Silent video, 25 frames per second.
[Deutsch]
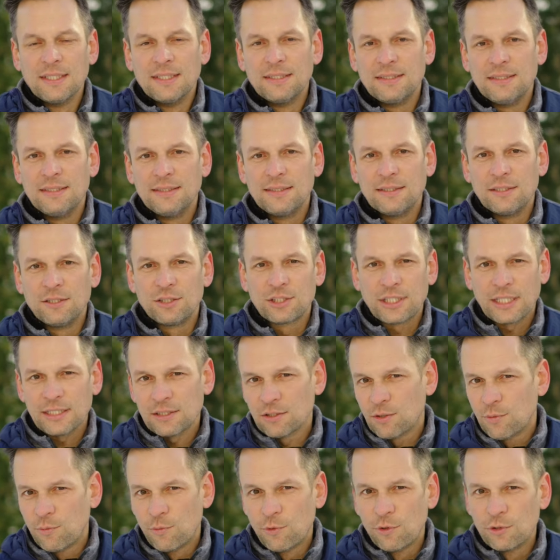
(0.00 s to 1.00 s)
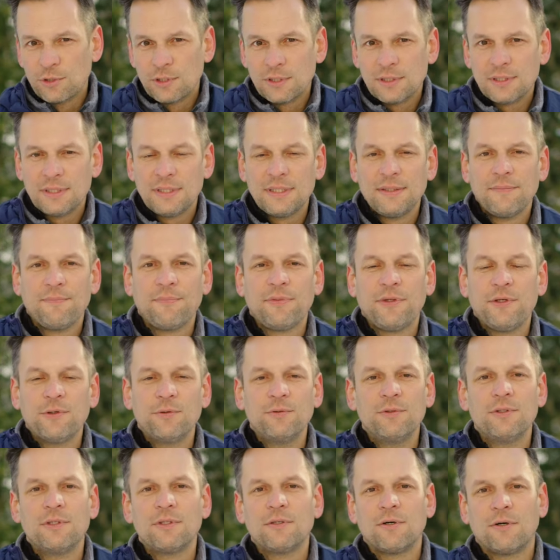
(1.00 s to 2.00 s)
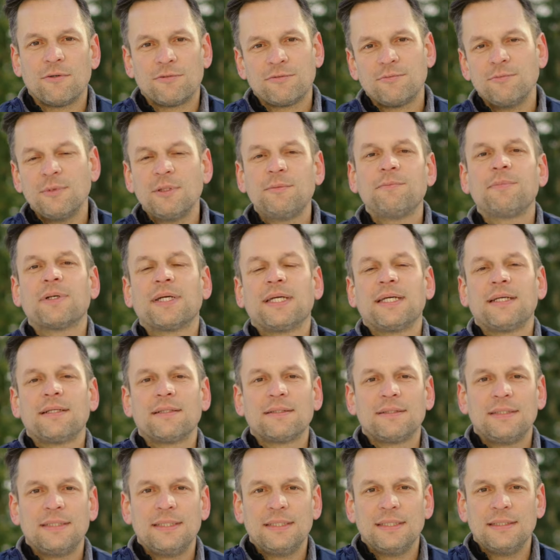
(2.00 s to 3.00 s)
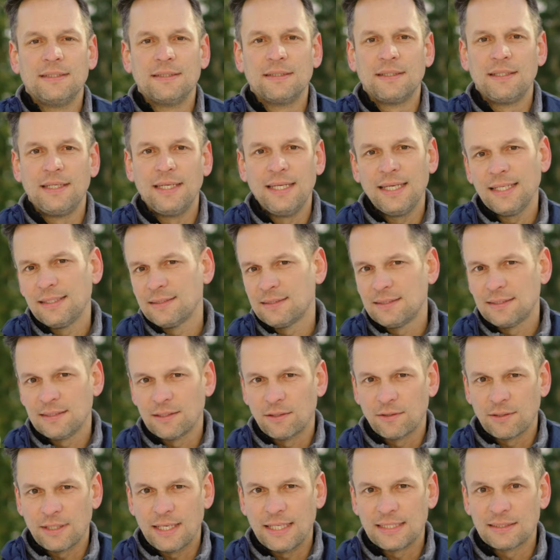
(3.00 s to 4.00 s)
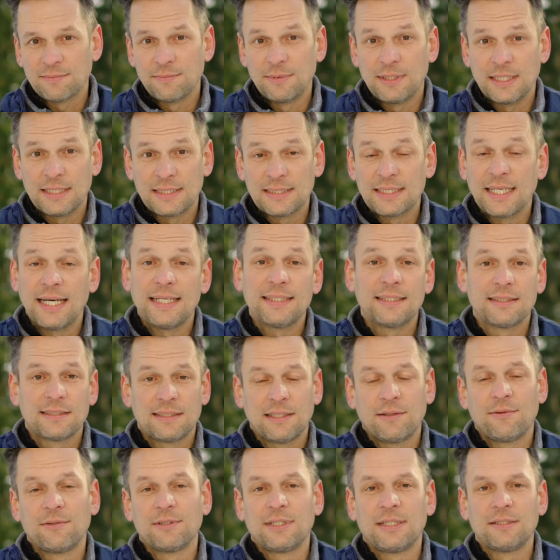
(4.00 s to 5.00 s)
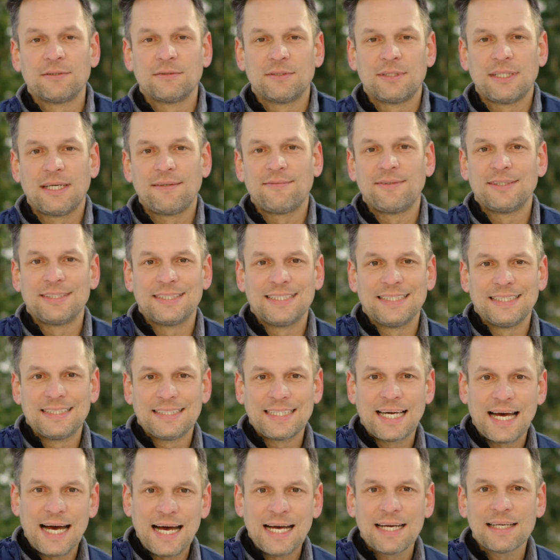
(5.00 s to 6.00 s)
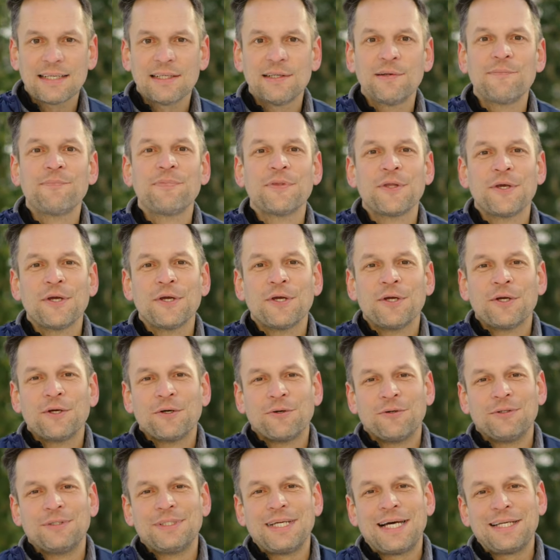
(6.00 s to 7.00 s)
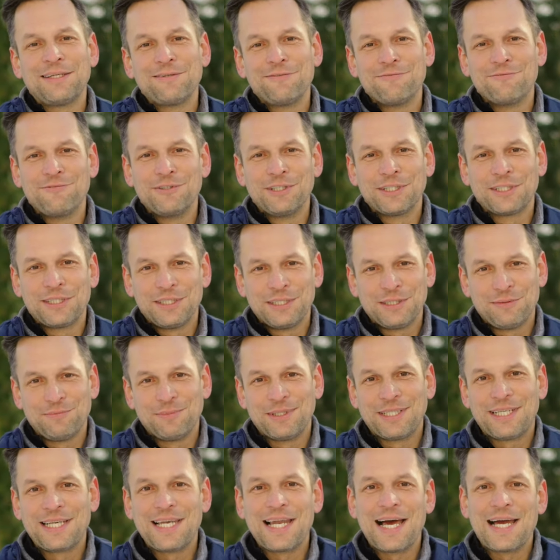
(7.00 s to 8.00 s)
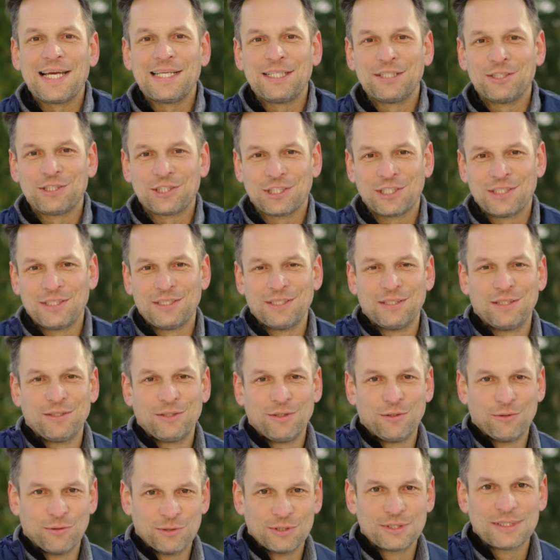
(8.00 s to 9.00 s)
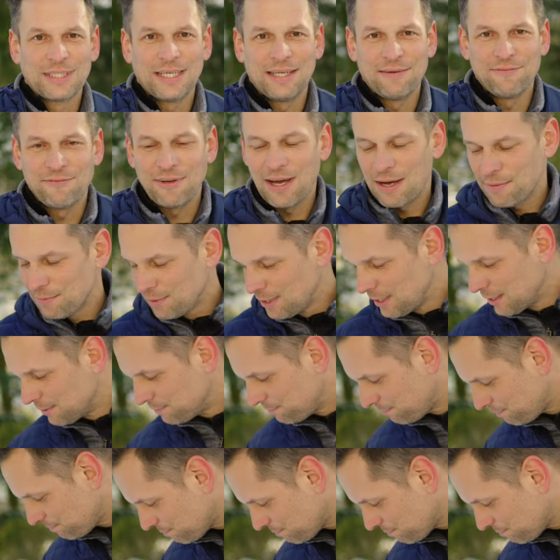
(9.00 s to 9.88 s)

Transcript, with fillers: Diese Stresshormone, die die Hunde oft mitbringen, die legen sich auch erst mit der Zeit. Das dauert also teilweise Tage und dann wirklich mit kleinen Schritten losgehen. Wir haben hier